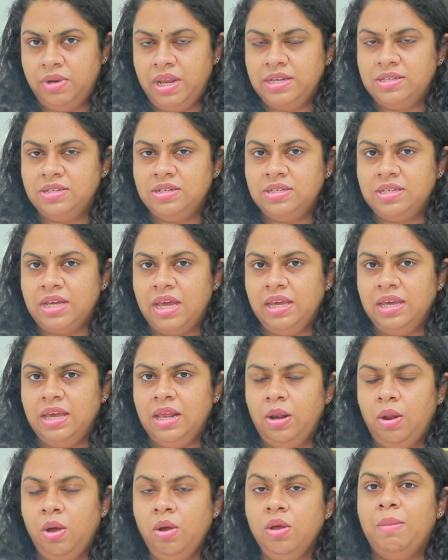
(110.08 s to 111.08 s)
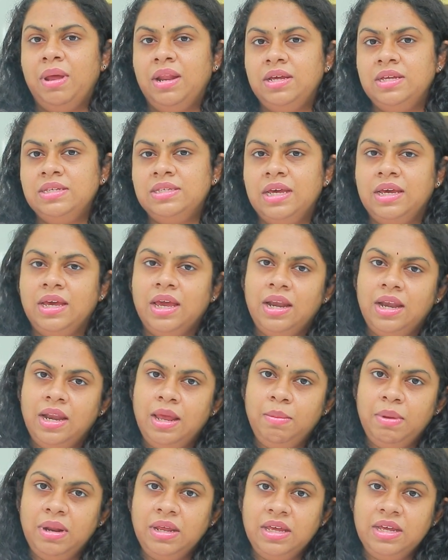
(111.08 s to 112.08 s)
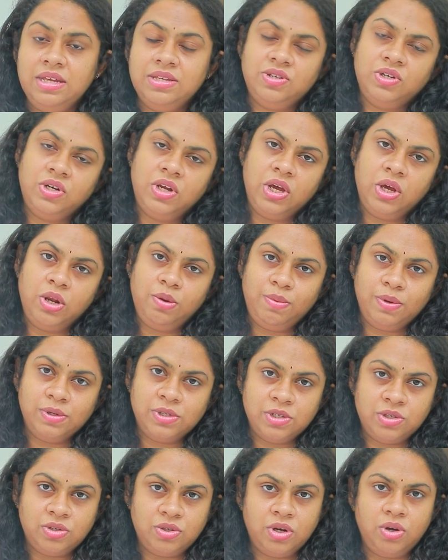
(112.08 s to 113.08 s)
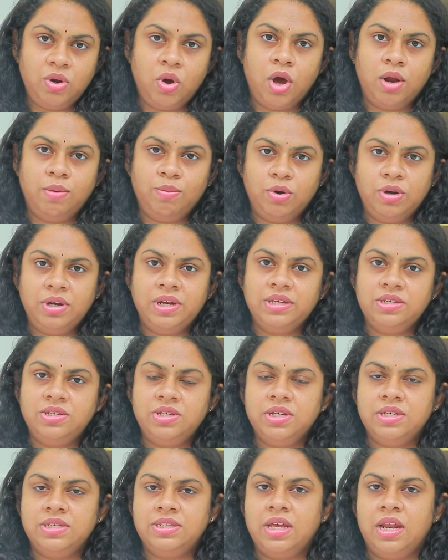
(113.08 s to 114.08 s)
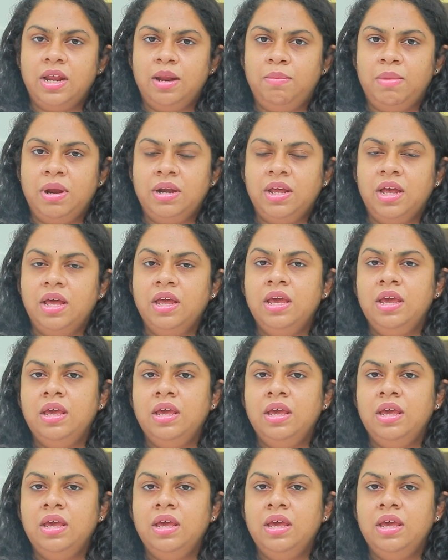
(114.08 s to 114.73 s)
నెక్స్ట్ సైకిల్లో మనకి సెకండ్ డే మనకి ఈస్ట్రడాల్ ప్రొజెస్ట్రాన్ హార్మోన్ టెస్ట్ చేస్తారనమాట